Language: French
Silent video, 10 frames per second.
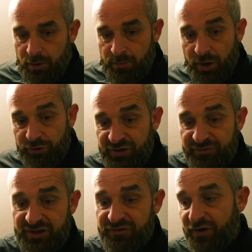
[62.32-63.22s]
ben, On
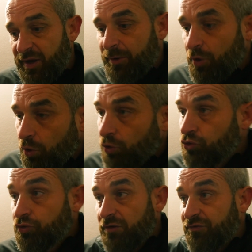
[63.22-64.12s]
savait qu'il fallait qu'on
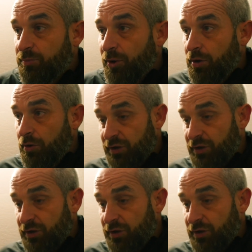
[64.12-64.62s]
joue notre football.